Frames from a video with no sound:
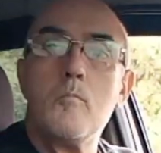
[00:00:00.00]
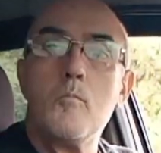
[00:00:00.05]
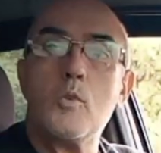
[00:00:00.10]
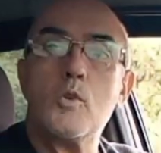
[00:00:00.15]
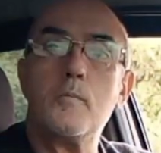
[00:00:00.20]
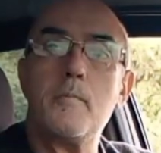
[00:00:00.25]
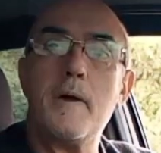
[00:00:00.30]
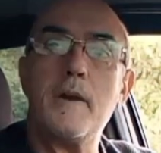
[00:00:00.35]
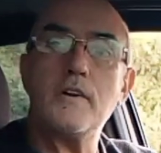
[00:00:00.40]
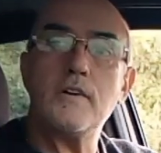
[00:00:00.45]

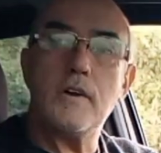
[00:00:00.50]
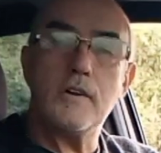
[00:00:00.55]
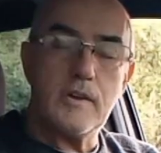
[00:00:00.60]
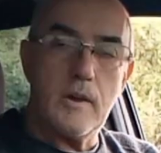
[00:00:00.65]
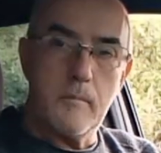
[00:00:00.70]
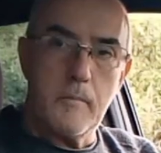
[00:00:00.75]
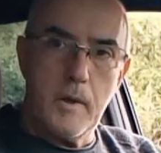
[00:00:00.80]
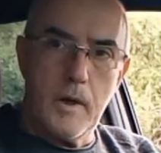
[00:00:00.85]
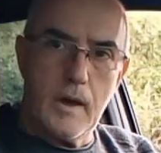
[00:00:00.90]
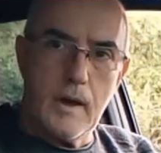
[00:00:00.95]
Muito bem, gente
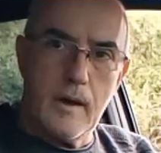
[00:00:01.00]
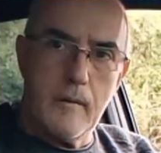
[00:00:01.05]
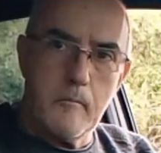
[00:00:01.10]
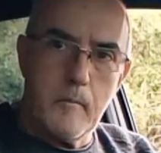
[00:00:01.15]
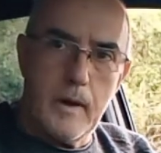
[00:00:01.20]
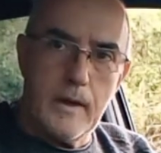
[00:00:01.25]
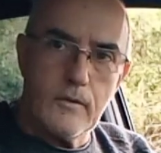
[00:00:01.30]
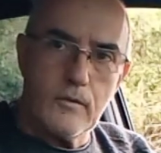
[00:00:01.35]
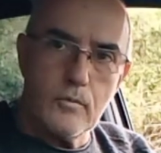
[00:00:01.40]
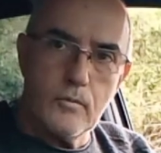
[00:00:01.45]
amiga,
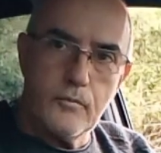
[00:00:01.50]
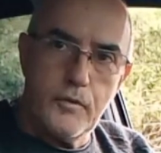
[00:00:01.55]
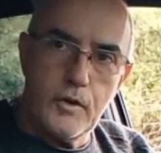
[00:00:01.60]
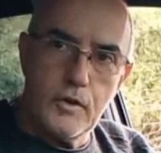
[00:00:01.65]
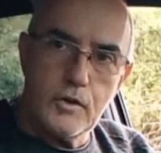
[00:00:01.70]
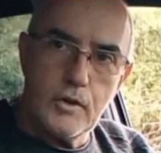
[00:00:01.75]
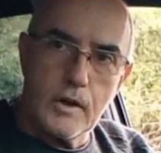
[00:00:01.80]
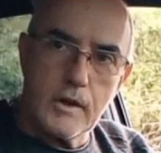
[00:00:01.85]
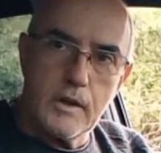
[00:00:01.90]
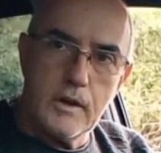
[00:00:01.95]
mais um
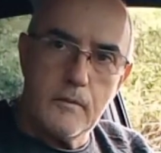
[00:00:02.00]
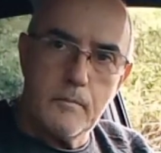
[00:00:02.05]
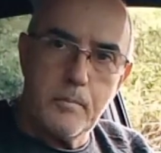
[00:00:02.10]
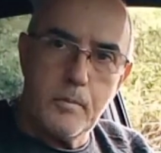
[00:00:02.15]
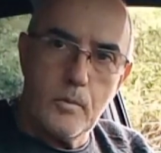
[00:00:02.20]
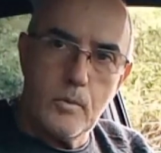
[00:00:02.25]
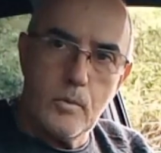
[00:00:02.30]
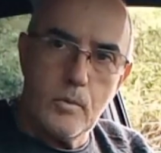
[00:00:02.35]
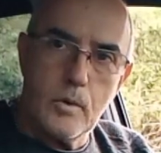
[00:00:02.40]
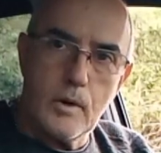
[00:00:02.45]
vídeo aqui
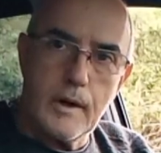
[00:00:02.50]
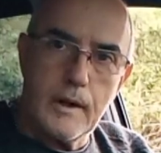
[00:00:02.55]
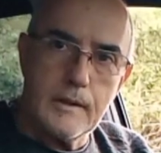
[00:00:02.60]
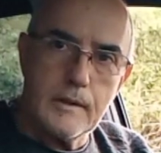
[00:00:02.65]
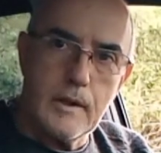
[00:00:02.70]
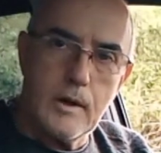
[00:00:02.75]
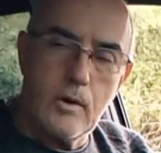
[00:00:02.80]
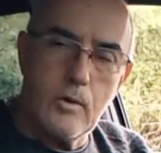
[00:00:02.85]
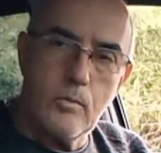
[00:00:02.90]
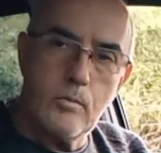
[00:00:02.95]
para o
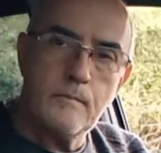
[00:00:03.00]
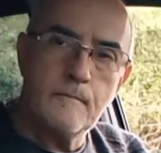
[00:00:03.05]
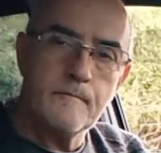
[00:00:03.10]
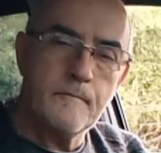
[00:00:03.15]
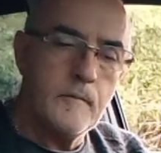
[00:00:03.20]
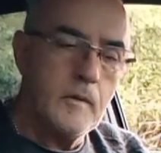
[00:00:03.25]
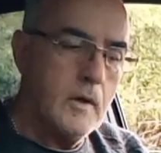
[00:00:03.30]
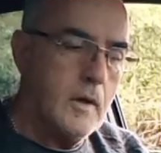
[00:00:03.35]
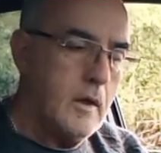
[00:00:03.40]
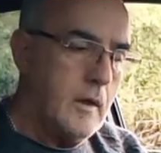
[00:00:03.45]
canal.
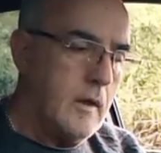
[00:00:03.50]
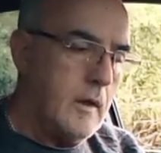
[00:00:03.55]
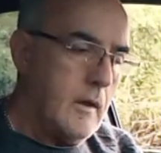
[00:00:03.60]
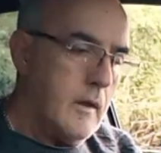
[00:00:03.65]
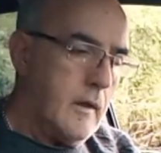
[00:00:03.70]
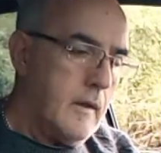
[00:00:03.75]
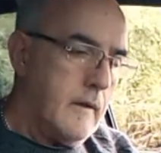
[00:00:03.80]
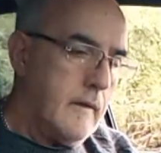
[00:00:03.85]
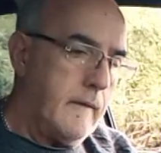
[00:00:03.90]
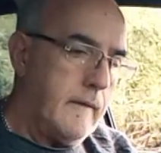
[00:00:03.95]

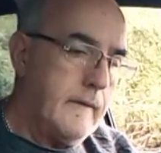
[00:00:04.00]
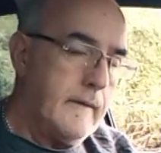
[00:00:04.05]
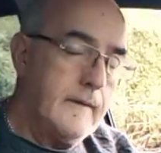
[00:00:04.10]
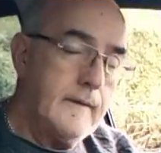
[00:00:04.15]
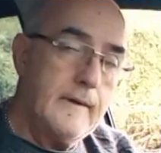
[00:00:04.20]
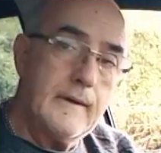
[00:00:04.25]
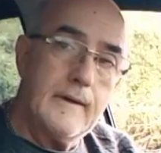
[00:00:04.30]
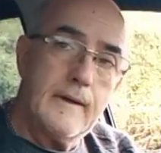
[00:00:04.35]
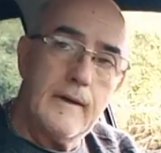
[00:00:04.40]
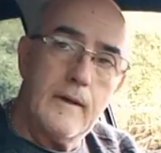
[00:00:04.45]

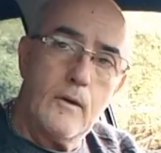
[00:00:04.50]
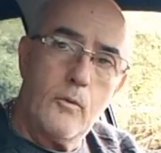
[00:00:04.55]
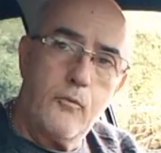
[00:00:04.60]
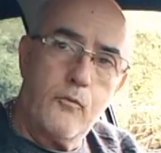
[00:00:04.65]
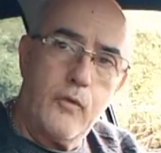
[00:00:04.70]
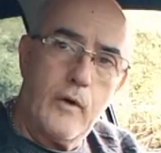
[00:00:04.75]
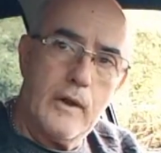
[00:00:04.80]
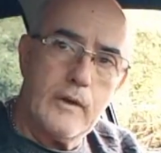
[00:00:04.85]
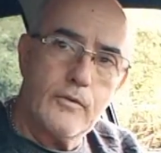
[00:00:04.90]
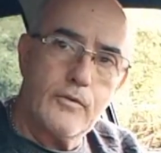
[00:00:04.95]
É, eu
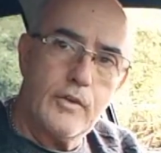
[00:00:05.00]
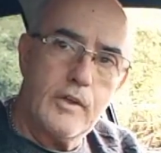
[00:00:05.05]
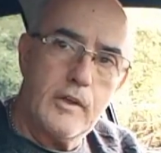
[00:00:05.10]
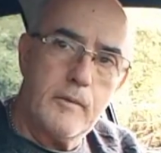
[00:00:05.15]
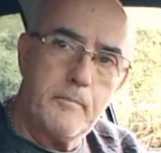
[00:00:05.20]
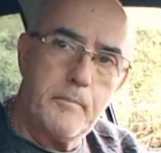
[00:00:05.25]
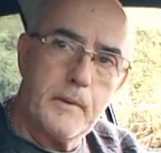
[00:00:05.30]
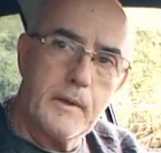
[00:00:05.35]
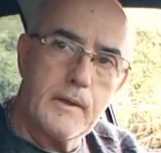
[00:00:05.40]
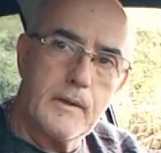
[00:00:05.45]
falo
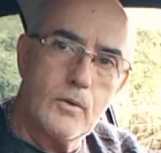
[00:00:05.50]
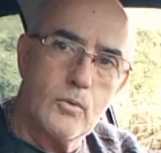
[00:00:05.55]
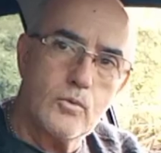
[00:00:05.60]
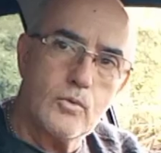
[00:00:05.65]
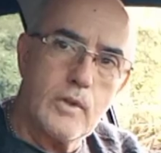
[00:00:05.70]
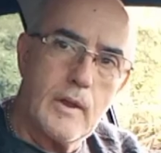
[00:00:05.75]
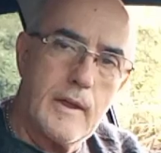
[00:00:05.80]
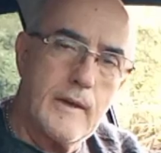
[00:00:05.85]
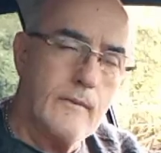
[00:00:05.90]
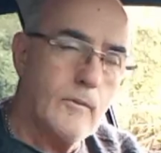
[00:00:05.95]
sempre que eu
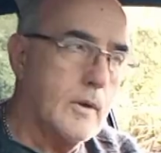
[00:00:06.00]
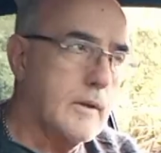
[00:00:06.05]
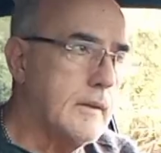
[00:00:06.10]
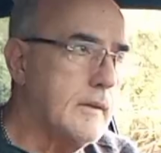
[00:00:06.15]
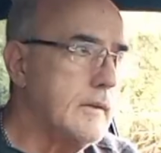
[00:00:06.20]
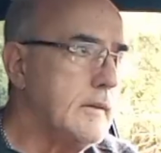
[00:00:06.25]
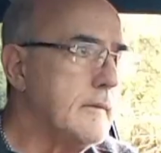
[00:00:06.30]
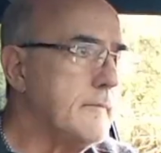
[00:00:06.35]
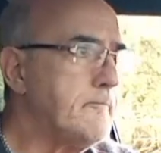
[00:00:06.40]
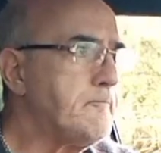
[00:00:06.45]
trago
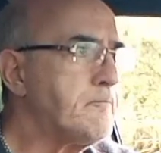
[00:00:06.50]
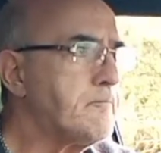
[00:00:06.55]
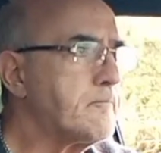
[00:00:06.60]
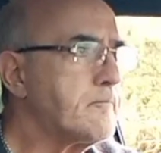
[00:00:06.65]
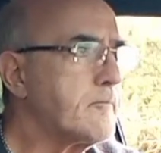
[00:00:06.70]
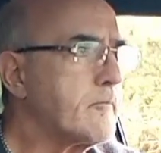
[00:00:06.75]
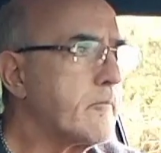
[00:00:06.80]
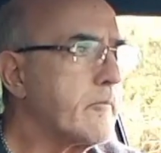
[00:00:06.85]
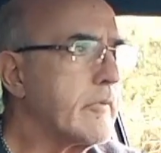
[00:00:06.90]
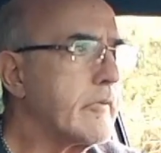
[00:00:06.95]
aqui
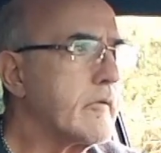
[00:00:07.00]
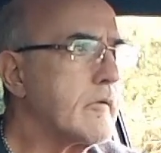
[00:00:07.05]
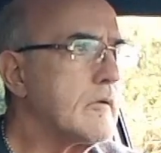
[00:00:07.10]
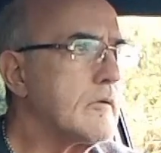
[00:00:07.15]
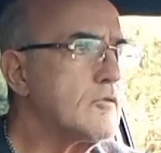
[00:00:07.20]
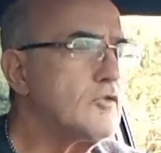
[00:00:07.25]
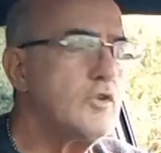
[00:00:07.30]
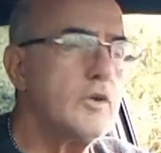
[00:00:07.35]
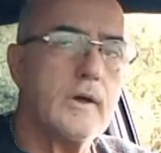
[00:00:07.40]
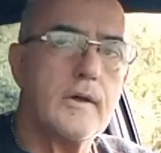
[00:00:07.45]

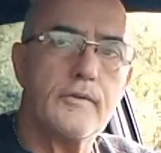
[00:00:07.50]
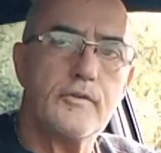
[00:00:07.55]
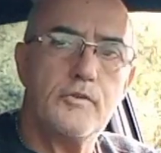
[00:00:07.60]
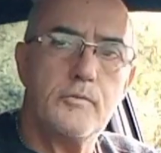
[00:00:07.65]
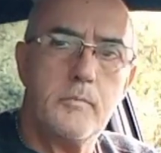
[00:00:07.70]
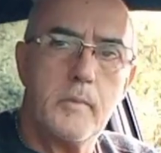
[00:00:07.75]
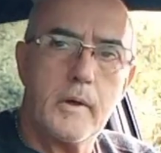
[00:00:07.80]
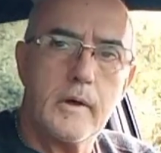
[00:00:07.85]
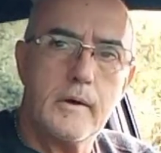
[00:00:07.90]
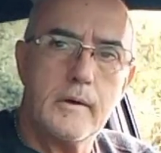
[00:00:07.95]
dicas
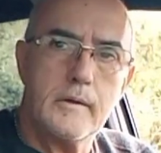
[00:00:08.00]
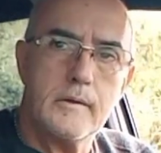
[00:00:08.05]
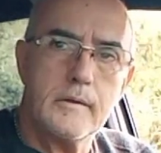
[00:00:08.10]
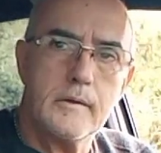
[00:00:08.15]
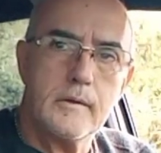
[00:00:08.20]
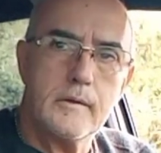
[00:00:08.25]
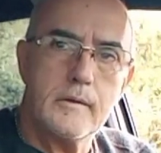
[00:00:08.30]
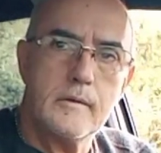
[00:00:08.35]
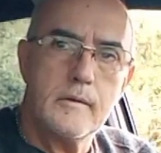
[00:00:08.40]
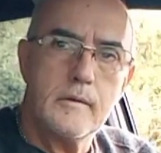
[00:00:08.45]
de
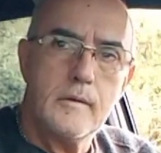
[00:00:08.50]
mecânica,